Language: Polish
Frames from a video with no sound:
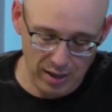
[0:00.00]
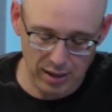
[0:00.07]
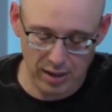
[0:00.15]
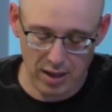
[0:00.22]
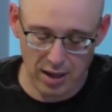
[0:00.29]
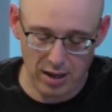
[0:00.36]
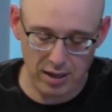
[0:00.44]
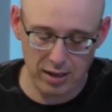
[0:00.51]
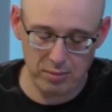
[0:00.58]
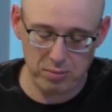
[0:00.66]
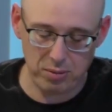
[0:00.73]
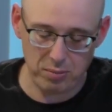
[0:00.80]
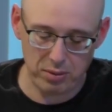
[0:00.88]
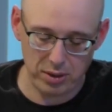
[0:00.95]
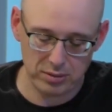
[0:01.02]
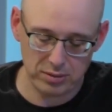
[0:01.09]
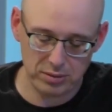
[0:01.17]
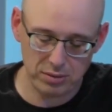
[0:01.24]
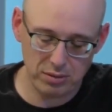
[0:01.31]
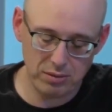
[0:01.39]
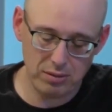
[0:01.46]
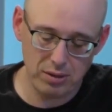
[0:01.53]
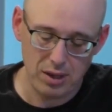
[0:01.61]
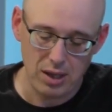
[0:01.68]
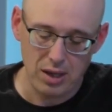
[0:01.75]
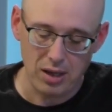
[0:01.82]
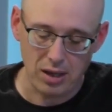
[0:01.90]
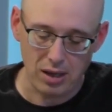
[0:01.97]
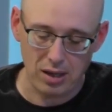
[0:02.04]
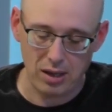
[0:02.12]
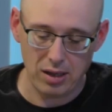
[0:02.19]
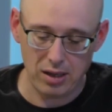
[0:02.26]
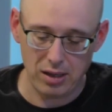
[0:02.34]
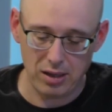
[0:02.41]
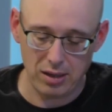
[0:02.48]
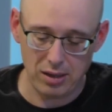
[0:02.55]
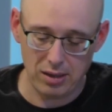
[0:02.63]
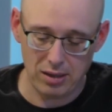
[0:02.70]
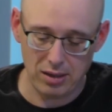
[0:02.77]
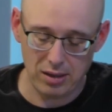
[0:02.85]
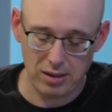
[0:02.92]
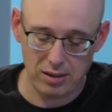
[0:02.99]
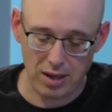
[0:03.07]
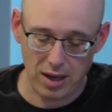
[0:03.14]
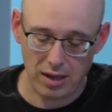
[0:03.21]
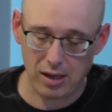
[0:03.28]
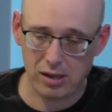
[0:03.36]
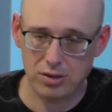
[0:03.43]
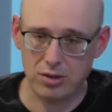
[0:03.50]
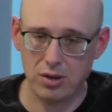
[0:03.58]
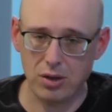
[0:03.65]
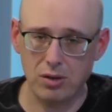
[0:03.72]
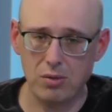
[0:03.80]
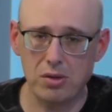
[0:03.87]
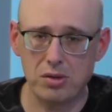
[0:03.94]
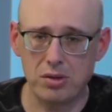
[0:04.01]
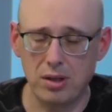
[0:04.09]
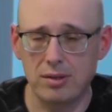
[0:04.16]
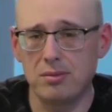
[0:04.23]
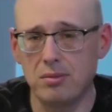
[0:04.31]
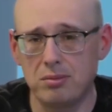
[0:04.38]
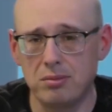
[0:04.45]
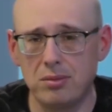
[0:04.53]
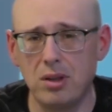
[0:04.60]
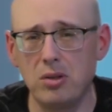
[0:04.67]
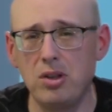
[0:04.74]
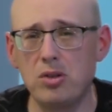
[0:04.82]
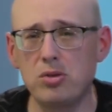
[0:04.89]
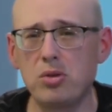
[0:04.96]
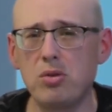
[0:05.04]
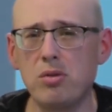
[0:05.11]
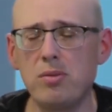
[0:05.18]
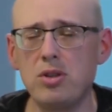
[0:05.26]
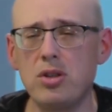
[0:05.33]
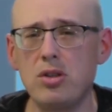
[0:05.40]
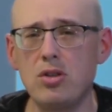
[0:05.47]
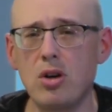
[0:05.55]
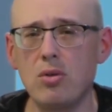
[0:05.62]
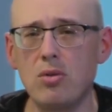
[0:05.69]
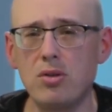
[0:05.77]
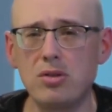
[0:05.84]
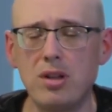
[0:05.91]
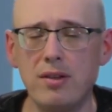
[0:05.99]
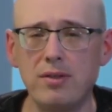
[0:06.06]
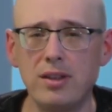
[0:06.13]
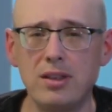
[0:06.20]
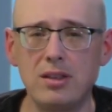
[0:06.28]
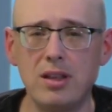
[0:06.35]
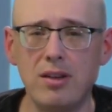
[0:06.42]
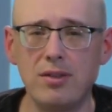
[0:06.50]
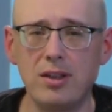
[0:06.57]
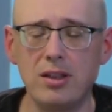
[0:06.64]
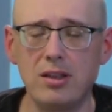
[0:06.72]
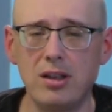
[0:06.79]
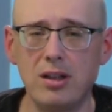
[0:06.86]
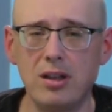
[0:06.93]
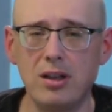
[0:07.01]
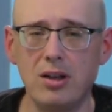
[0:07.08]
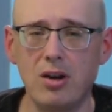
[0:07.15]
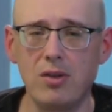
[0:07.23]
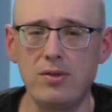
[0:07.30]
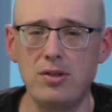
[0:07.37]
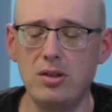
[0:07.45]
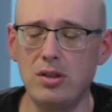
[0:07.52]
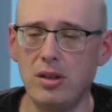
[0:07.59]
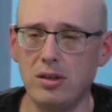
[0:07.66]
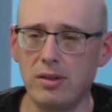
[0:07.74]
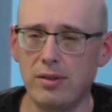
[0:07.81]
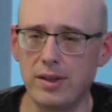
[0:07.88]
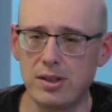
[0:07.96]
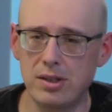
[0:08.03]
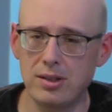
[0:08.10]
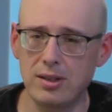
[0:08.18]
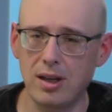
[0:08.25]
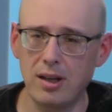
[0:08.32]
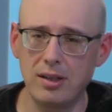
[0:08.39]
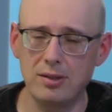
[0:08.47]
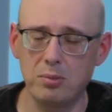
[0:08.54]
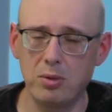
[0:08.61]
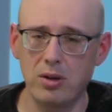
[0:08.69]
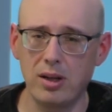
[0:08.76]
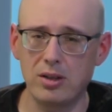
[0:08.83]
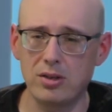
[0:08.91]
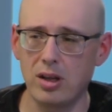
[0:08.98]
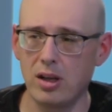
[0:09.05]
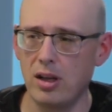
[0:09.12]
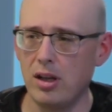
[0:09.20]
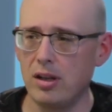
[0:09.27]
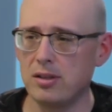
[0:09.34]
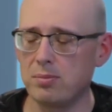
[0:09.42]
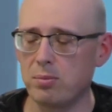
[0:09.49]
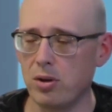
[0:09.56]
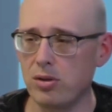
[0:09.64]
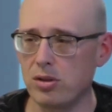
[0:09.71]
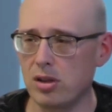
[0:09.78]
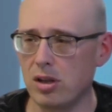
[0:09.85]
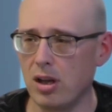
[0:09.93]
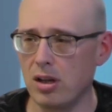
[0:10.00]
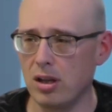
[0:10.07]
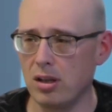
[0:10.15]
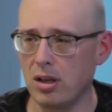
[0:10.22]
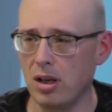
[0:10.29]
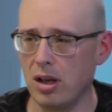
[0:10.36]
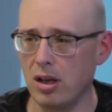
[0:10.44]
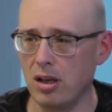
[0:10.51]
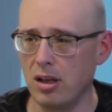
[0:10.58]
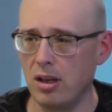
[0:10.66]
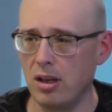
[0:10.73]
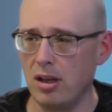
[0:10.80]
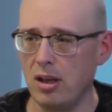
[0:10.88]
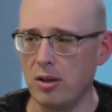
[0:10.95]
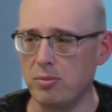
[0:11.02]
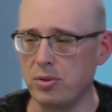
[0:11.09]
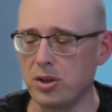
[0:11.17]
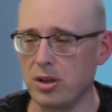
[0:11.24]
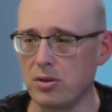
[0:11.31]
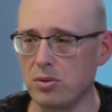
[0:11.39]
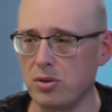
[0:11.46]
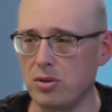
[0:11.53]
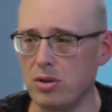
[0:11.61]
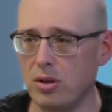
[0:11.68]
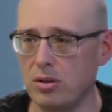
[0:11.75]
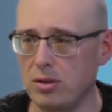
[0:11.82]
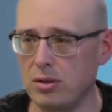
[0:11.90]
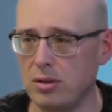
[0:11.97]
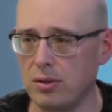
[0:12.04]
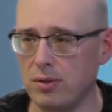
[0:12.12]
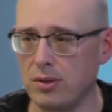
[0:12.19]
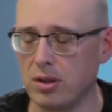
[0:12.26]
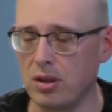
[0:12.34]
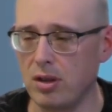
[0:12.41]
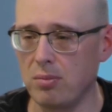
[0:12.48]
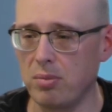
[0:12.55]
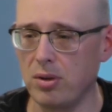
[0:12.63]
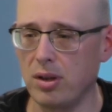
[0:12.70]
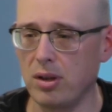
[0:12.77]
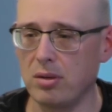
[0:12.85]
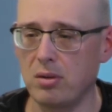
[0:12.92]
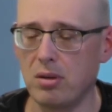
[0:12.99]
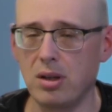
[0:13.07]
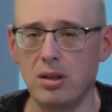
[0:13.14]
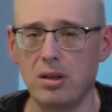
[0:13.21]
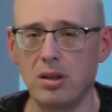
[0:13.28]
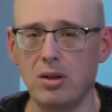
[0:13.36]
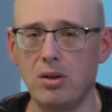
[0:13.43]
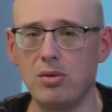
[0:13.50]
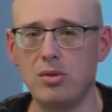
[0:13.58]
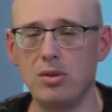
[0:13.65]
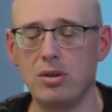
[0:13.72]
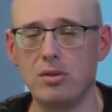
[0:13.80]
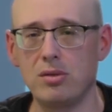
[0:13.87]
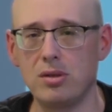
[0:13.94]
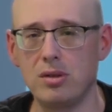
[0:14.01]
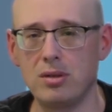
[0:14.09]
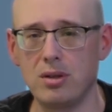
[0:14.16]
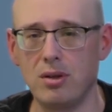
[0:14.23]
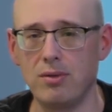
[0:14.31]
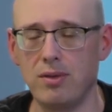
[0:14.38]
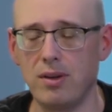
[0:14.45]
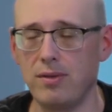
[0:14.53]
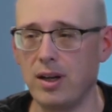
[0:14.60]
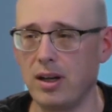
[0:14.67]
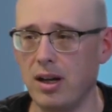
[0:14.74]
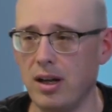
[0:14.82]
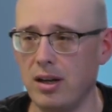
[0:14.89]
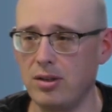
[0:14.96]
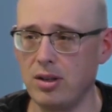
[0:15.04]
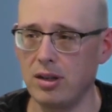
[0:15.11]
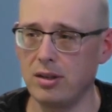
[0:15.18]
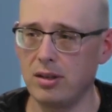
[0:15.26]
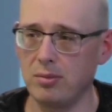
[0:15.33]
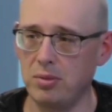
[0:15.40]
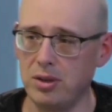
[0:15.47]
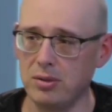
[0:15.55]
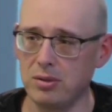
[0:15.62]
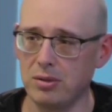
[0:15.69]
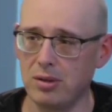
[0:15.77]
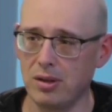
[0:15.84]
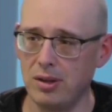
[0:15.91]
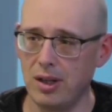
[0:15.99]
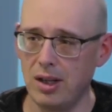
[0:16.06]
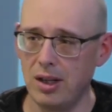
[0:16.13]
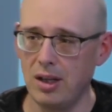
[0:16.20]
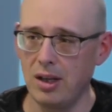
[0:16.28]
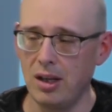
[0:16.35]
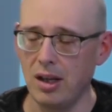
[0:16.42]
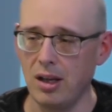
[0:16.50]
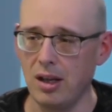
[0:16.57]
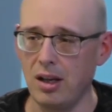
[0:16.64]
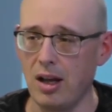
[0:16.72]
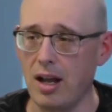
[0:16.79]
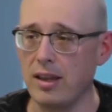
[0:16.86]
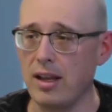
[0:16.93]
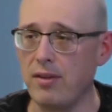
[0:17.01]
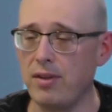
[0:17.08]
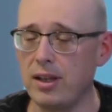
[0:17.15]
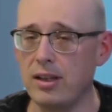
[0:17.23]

tak. ale po prostu e, jakaś ciągłość jest. No nie oszukujmy się, ciągłość nawet, nawet e, rodzinno-towarzyska jest, bo jak się spojrzy na, na przeszłość rodziców, co nie po niektórych tych ludzi, którzy są w awangardzie antypisu, to no, a nawet,